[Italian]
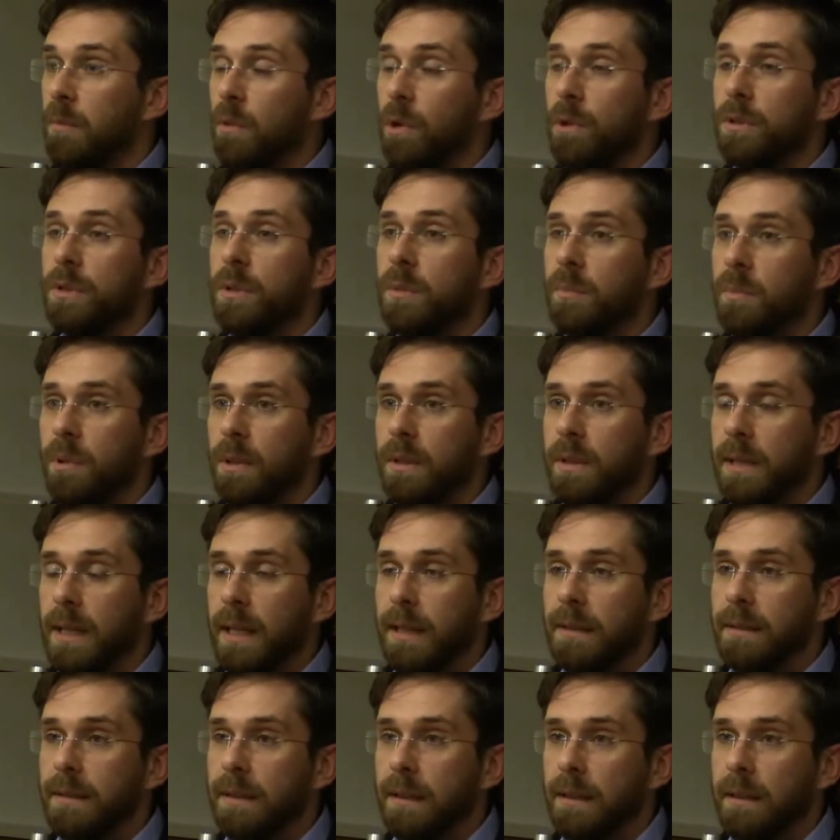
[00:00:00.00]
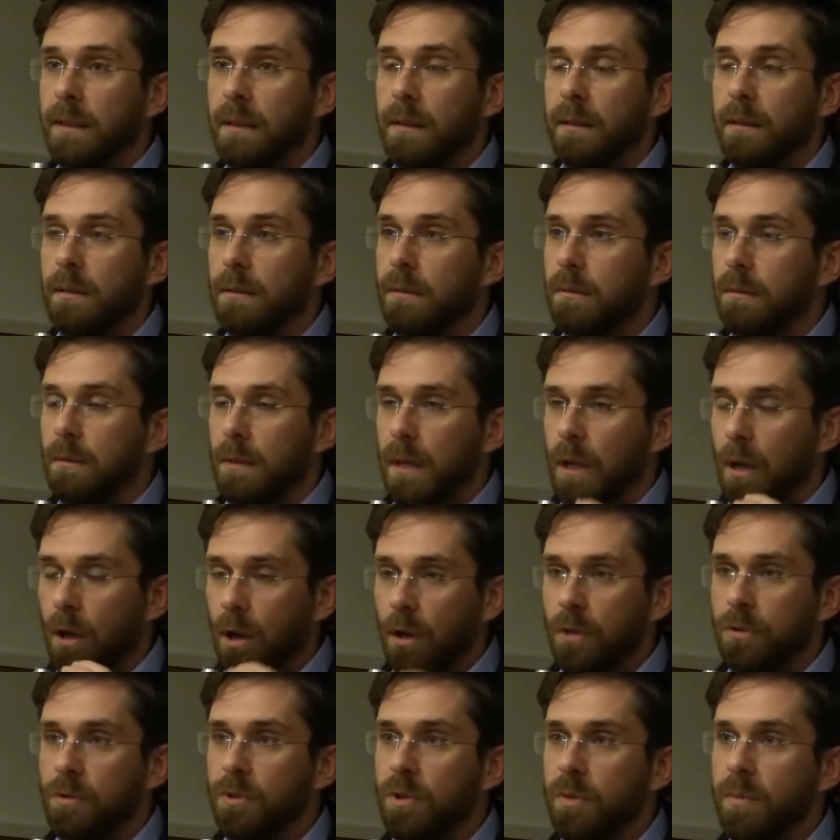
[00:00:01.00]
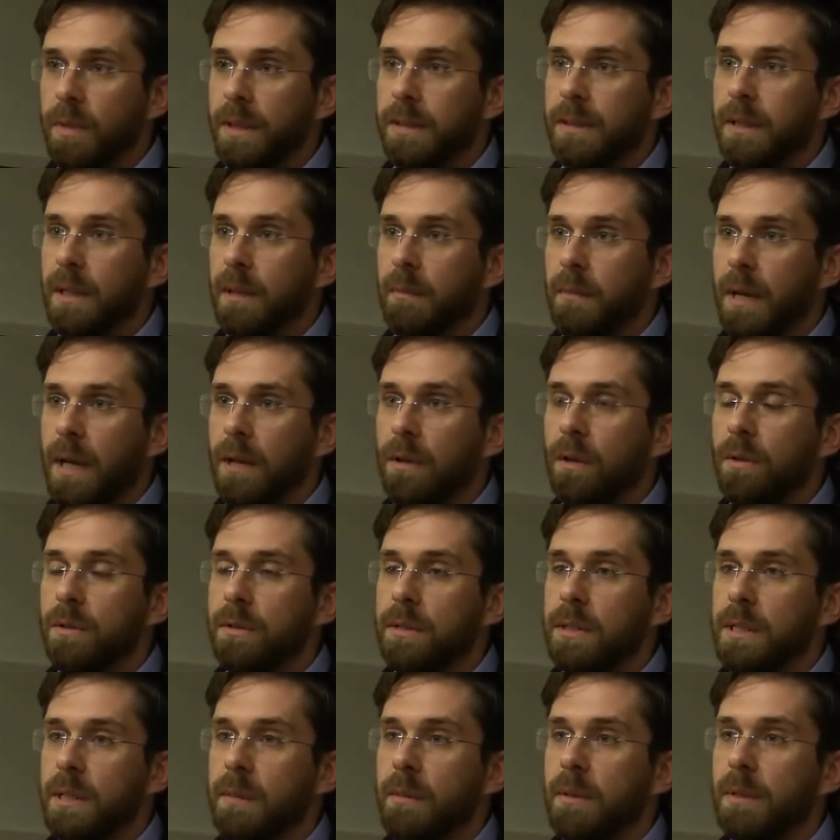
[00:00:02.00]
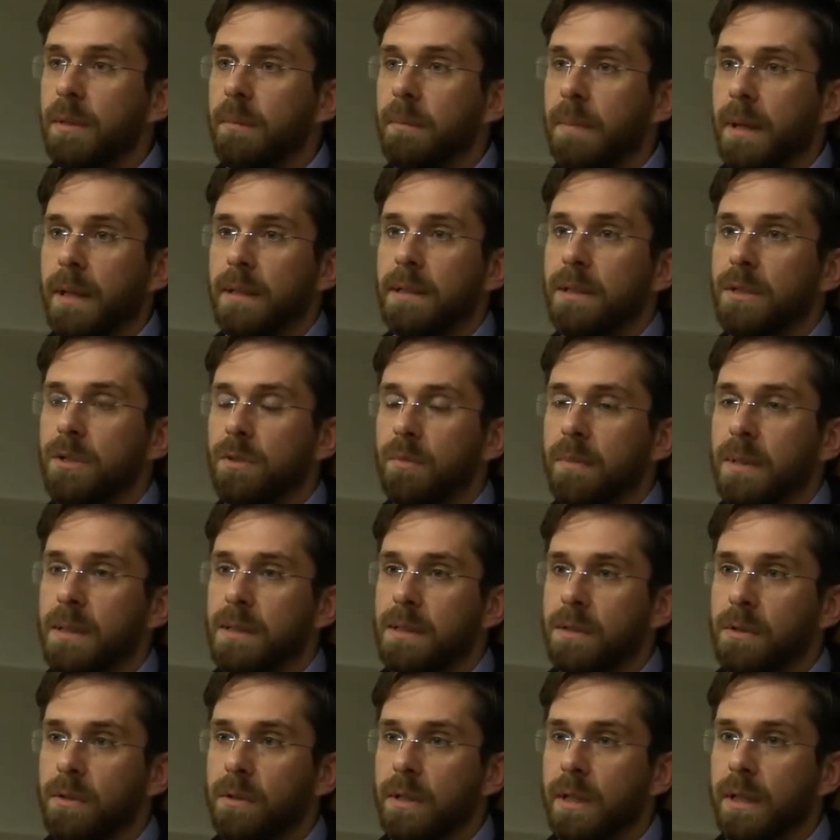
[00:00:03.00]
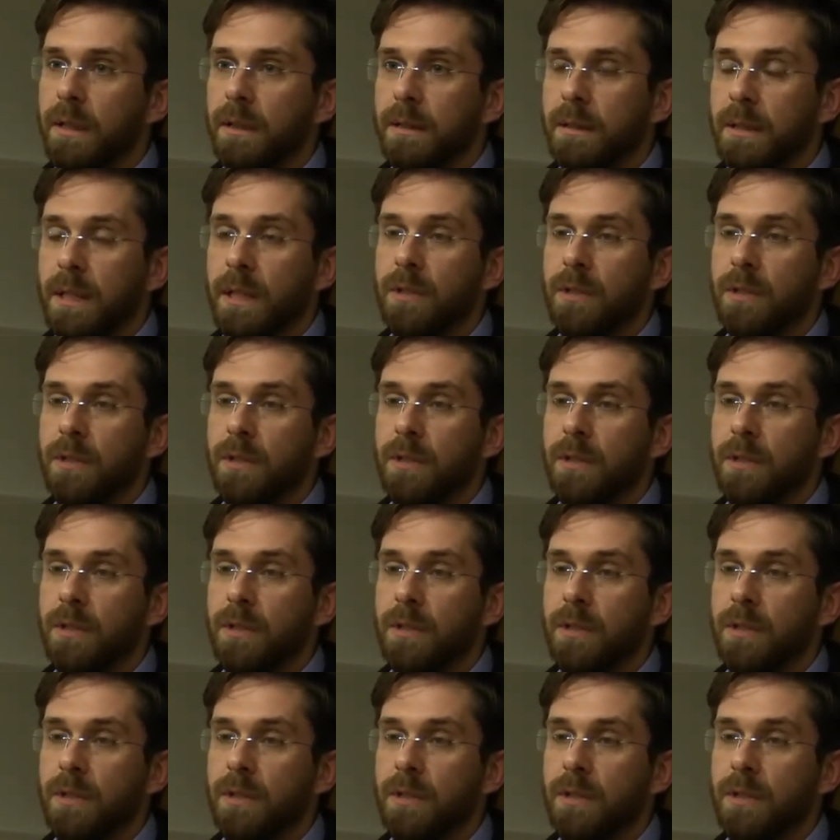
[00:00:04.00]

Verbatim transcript: è molto importante oggi mettere mano al sistema di partecipazione